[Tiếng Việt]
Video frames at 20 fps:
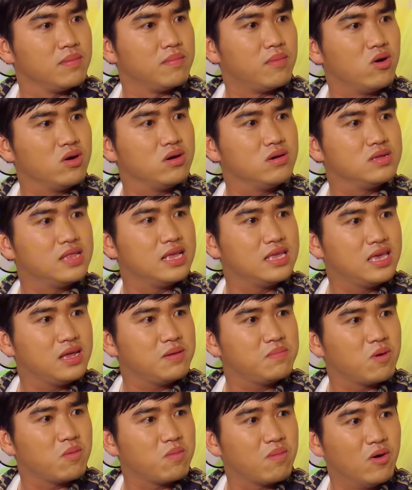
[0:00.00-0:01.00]
Mỗi người ta
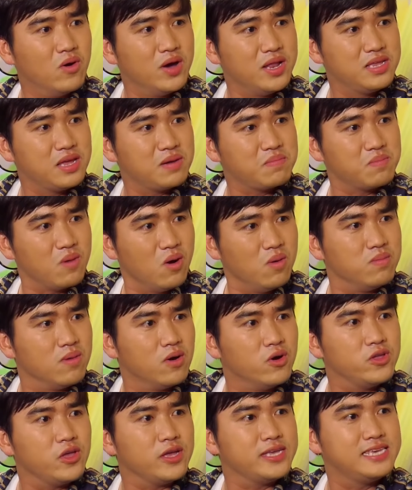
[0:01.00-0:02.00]
chích một mũi, anh chích 4
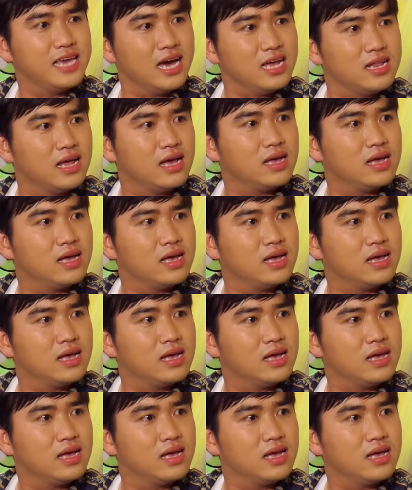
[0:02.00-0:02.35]
mũi cho chết